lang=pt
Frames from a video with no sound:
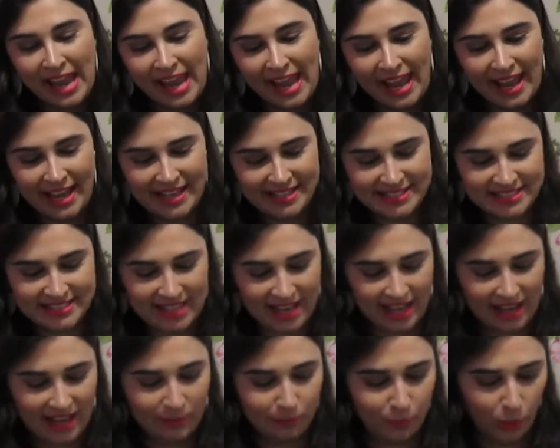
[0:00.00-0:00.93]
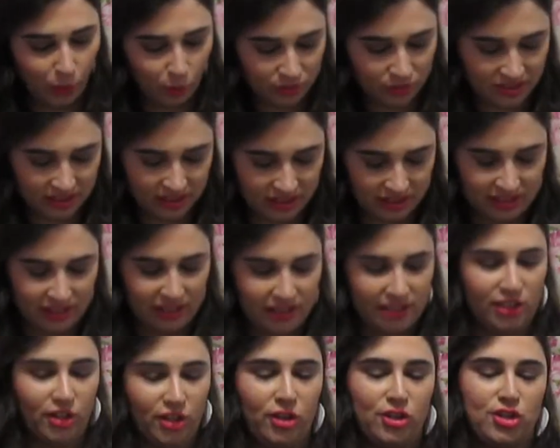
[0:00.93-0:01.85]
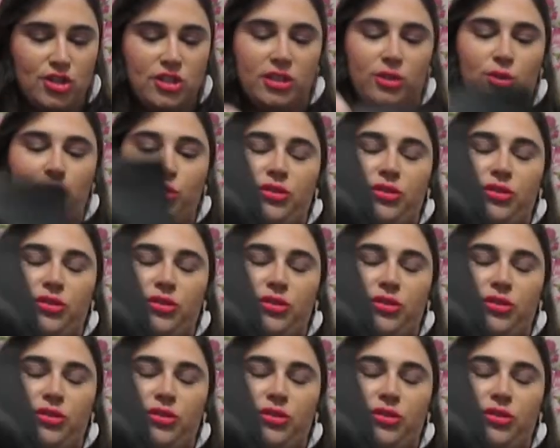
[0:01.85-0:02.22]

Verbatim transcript: essa bolsinha aqui, ó, escrito